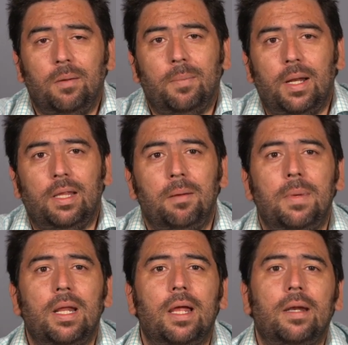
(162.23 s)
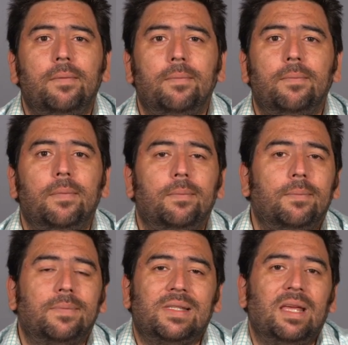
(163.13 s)
Para terminar,
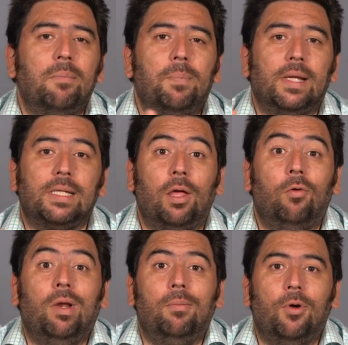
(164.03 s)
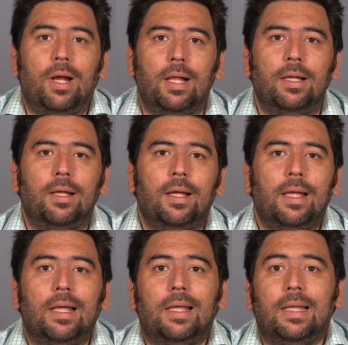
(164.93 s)
siempre esa doble moral
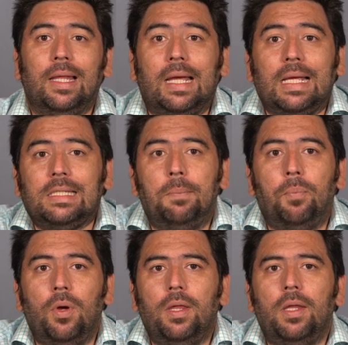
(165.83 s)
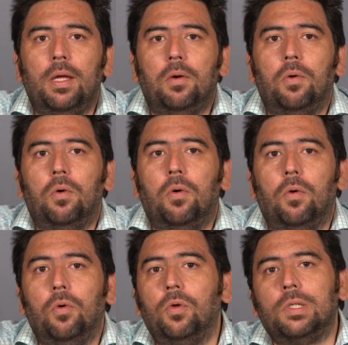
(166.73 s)
de qué se puede
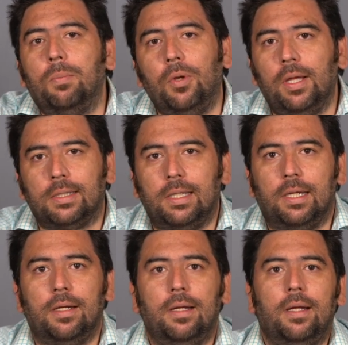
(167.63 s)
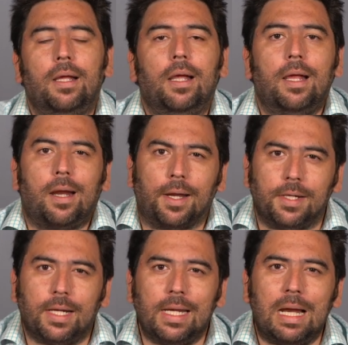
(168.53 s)
o no se puede hacer.
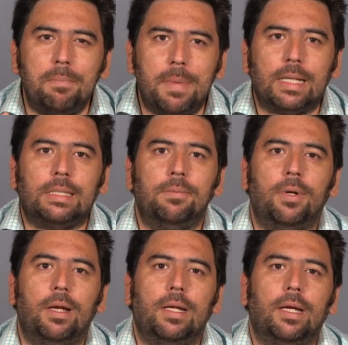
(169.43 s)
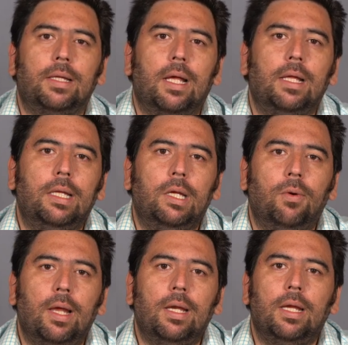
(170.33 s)
Restringir al máximo las libertades
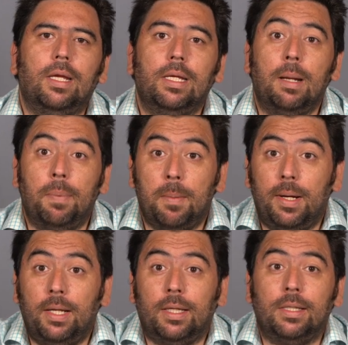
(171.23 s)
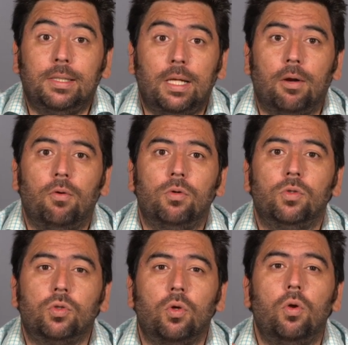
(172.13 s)
individuales y el permanente encierro
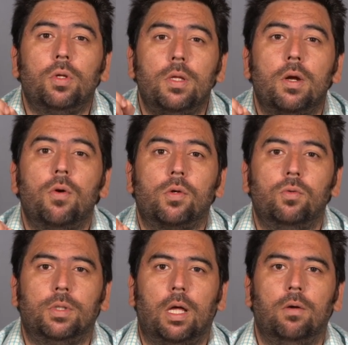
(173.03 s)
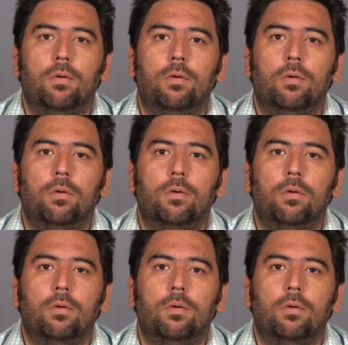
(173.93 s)
solo tendrá un resultado,